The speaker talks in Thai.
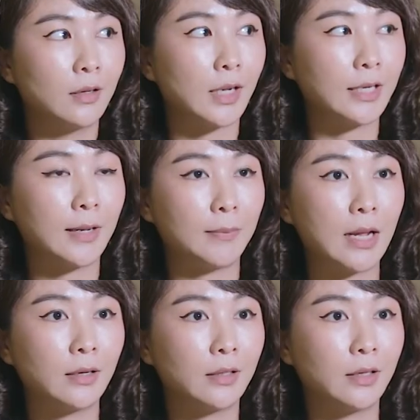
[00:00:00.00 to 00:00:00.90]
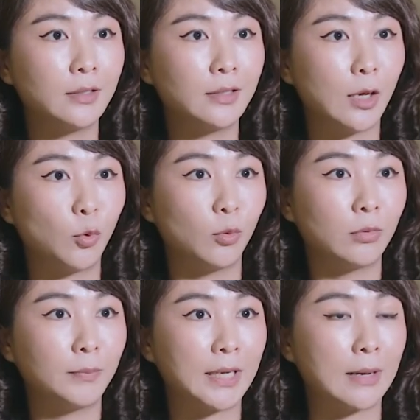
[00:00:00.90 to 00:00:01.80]
อันดับแรกเลยก็คือเรา
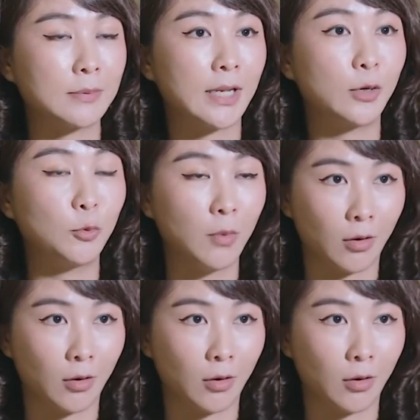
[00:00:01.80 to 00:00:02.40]
ประทับใจคุณหมอ